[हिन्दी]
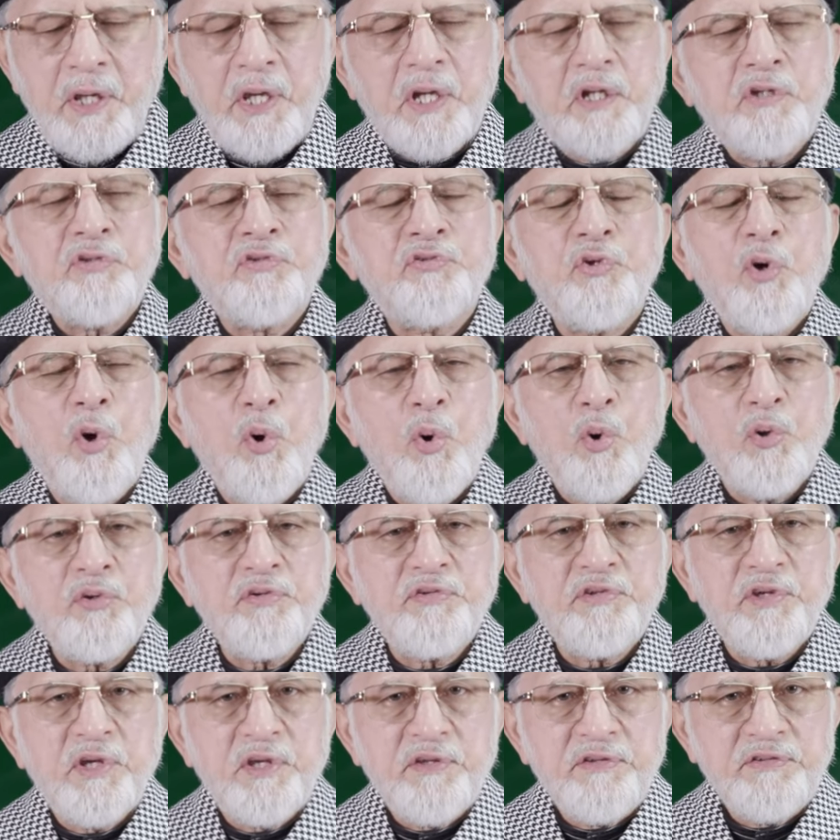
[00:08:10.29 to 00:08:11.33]
एक सौ
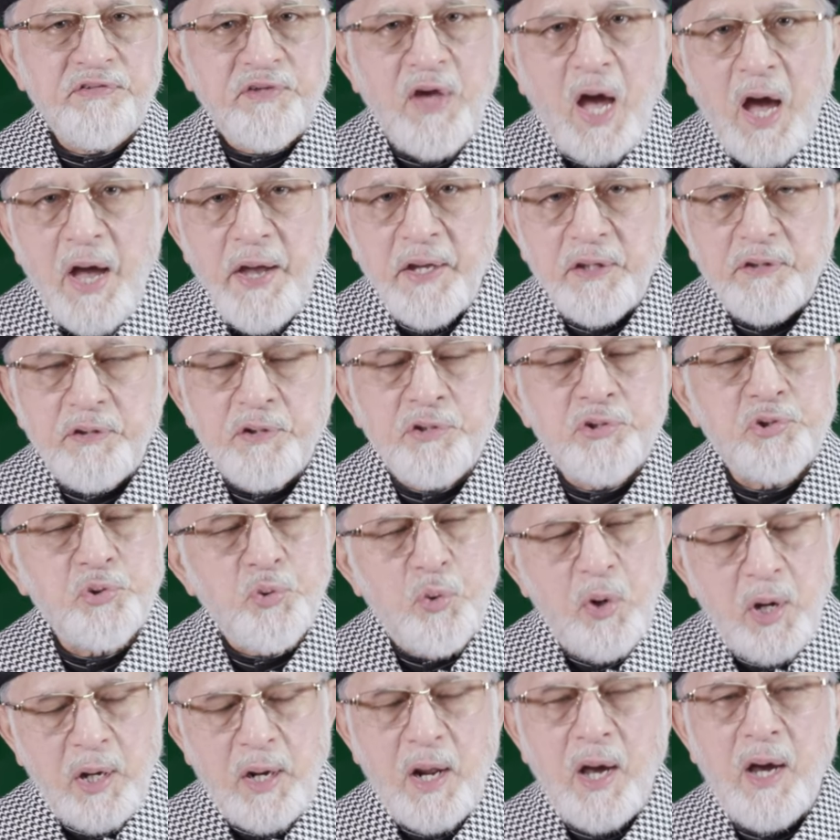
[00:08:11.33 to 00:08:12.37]
से जायद
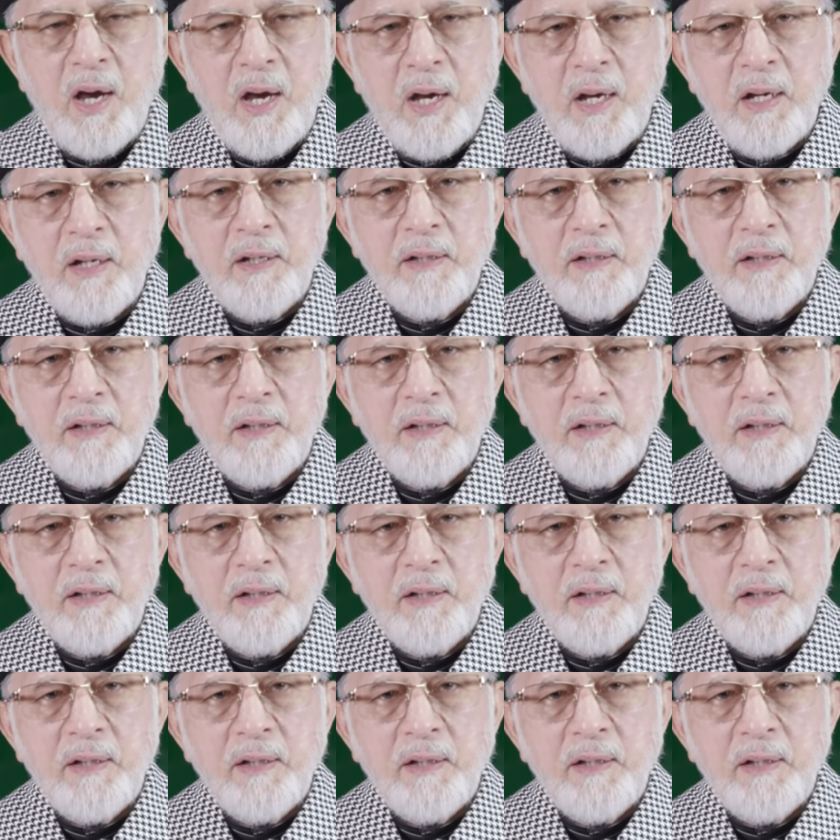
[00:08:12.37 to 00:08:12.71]
शुरा